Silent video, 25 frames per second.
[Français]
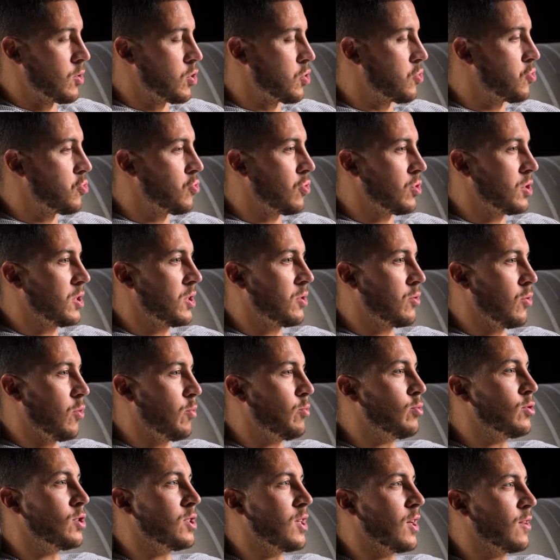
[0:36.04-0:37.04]
mais j'ai toujours dit qu'au
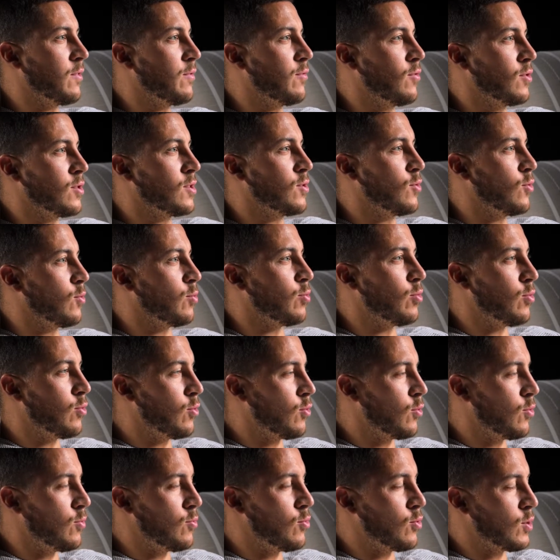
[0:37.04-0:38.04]
plus il y a de fautes,
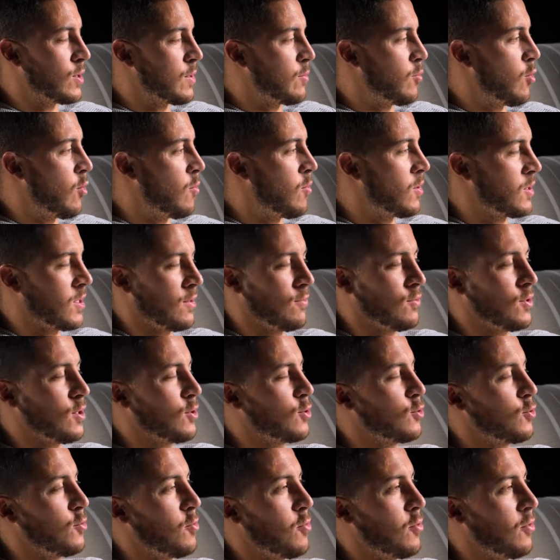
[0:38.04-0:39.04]
au, mieux c'est pour moi, ça veut
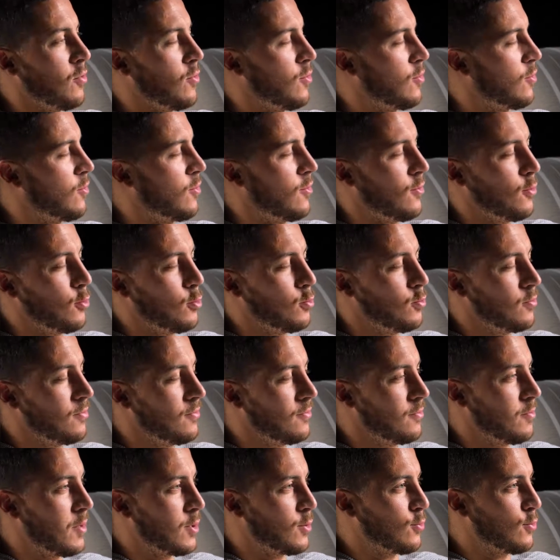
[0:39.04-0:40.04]
dire que je suis bon, donc euh,
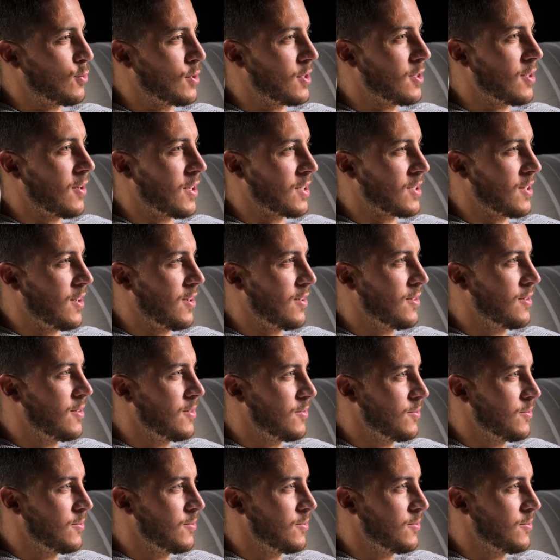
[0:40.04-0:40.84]
pas de souci avec ça.